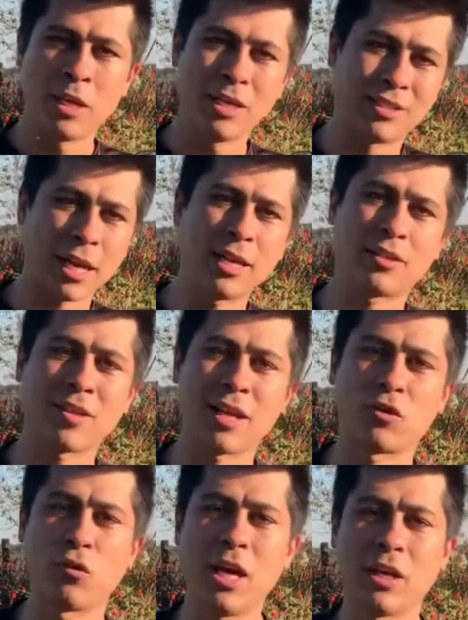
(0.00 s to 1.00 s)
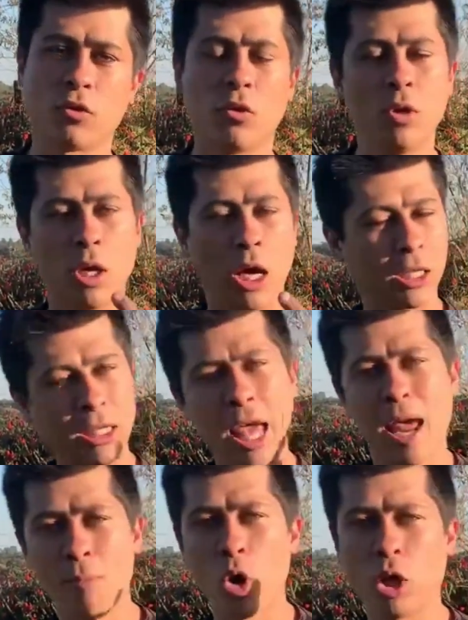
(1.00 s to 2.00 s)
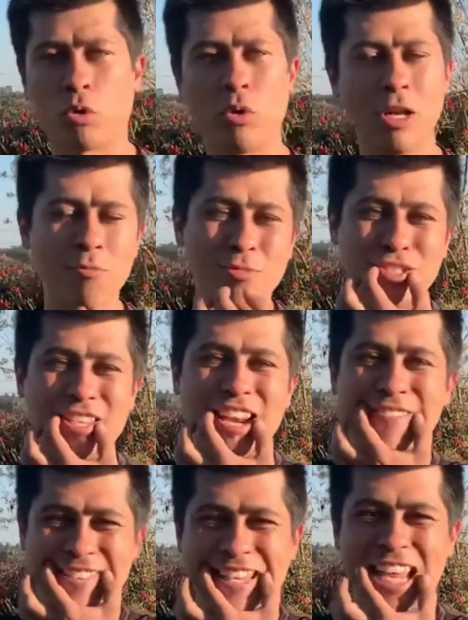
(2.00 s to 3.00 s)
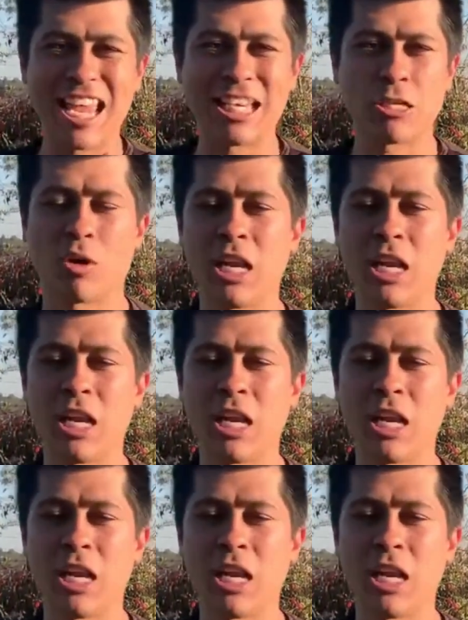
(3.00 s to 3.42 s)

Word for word: e sair insatisfeito, andar na moto e não mostrar os dentes,